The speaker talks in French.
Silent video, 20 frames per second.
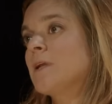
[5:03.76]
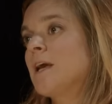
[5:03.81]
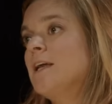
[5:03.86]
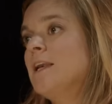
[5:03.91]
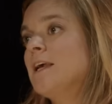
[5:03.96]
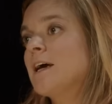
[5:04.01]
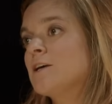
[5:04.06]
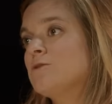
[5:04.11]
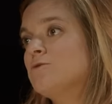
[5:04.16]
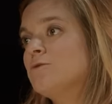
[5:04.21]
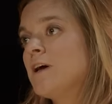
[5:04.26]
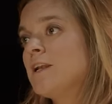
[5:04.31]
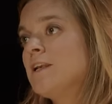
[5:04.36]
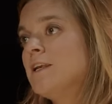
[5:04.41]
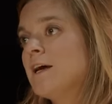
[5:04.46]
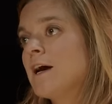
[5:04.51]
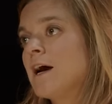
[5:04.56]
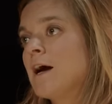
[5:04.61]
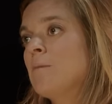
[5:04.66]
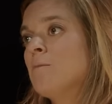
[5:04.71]
et les résultats de
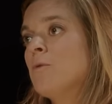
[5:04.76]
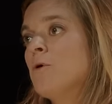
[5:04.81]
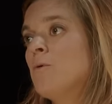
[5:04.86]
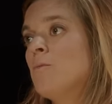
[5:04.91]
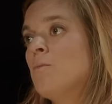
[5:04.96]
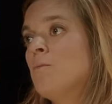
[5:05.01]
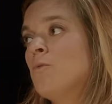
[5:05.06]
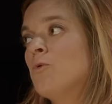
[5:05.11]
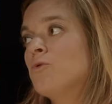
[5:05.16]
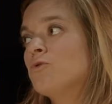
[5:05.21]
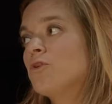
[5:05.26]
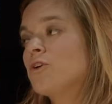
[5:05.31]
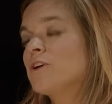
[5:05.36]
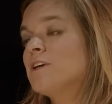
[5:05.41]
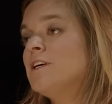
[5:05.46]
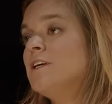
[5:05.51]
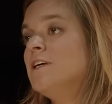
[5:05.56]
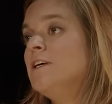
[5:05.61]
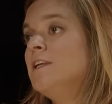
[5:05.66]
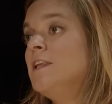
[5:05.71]
l'IRM montrent
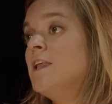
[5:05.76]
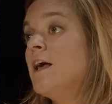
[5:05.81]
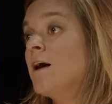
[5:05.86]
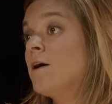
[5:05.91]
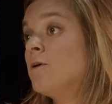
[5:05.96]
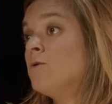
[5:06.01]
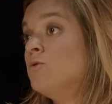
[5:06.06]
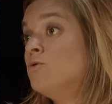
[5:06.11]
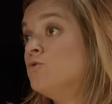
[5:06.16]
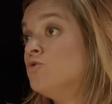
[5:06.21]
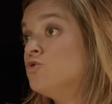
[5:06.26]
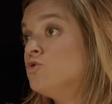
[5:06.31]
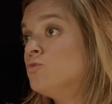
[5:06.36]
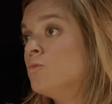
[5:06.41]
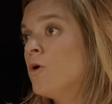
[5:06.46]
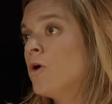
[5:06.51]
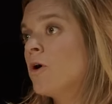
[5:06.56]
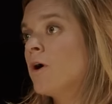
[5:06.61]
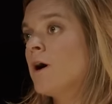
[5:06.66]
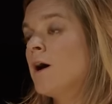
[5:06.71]
qu'il a une
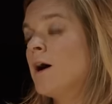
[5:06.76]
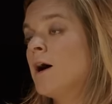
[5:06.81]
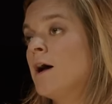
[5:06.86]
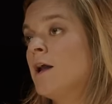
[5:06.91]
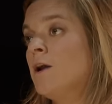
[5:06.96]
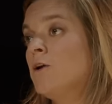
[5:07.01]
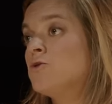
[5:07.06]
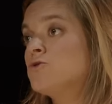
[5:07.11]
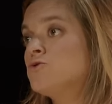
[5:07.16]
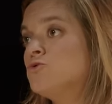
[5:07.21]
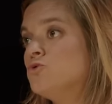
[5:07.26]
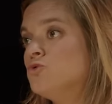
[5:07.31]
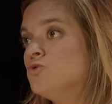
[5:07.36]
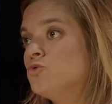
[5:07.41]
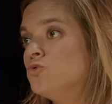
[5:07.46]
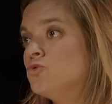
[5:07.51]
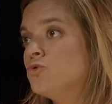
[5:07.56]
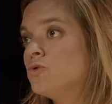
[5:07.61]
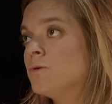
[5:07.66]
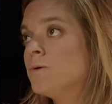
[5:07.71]
tumeur à l'os du
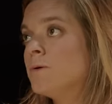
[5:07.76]
genou.